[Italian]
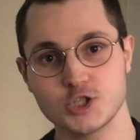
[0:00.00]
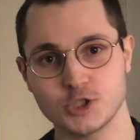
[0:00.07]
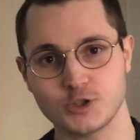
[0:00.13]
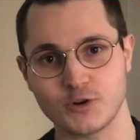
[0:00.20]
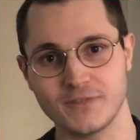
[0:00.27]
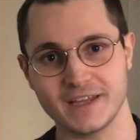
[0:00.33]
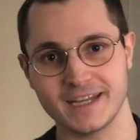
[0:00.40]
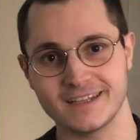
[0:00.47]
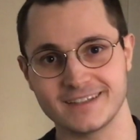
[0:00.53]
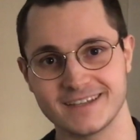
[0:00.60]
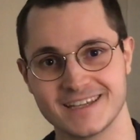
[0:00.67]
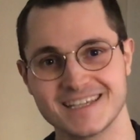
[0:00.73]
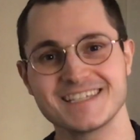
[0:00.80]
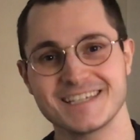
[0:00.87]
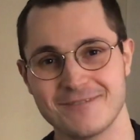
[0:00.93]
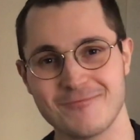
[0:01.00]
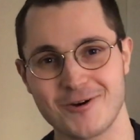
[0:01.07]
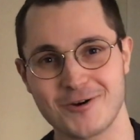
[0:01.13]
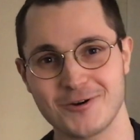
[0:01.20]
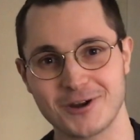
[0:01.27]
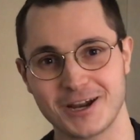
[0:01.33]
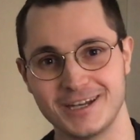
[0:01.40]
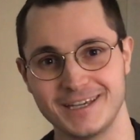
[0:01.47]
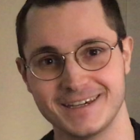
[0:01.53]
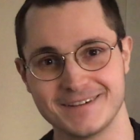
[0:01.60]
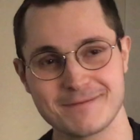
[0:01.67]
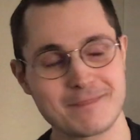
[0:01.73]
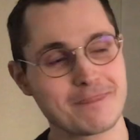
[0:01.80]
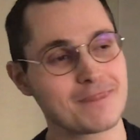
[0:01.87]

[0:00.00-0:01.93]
ci troverete, siamo ancora lì.